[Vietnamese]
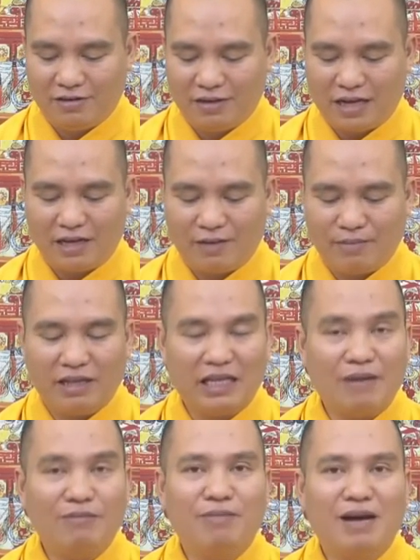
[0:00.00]
nay năm nay
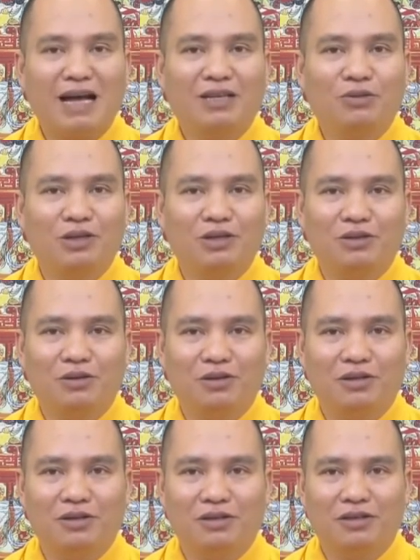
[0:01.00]
83 tuổi
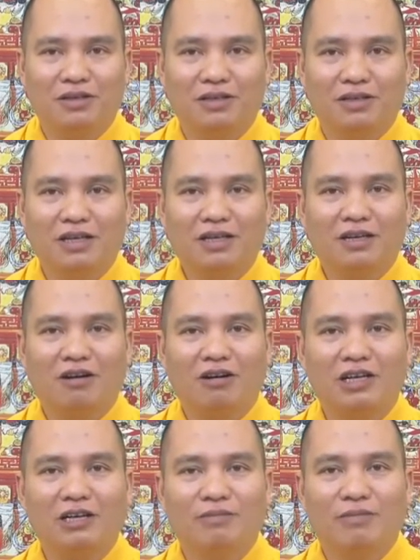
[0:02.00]
rồi rất
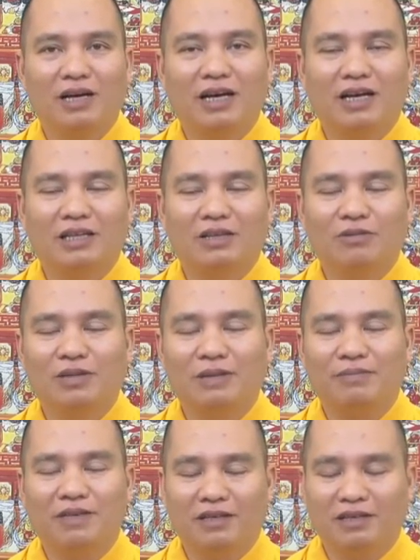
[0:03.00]
khó để mà tu
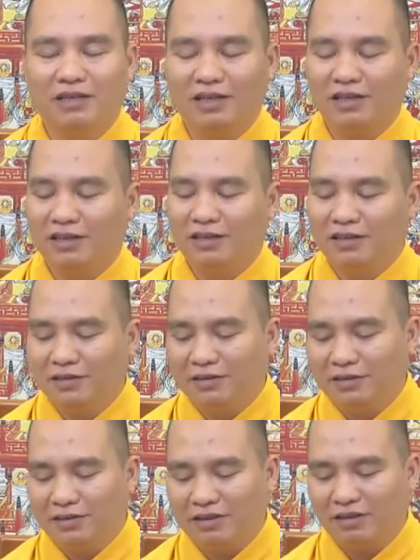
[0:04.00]
tập được nữa
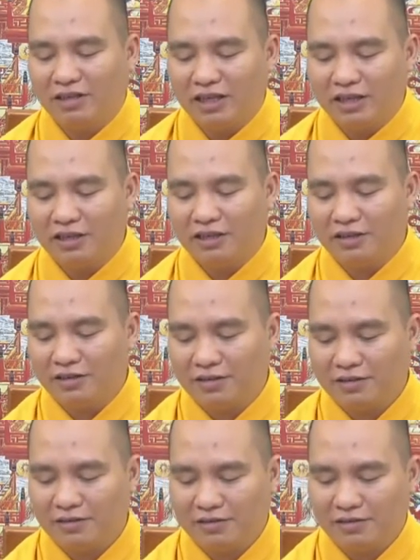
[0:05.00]
cho nên á
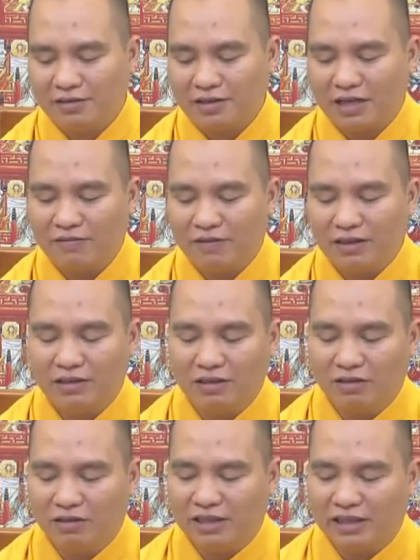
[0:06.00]
các phật
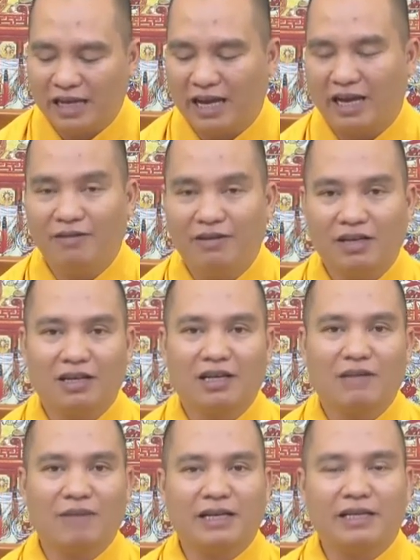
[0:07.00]
tử còn trẻ hoặc là
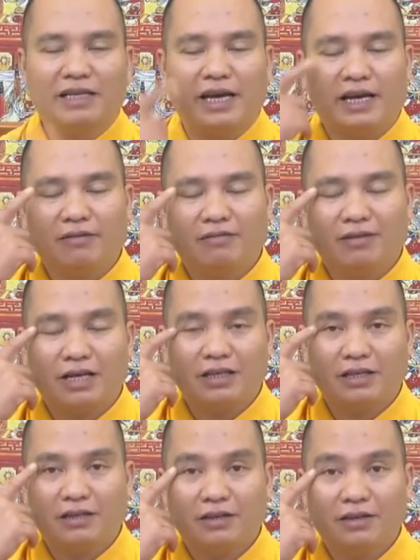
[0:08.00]
các bạn trẻ chúng ta gì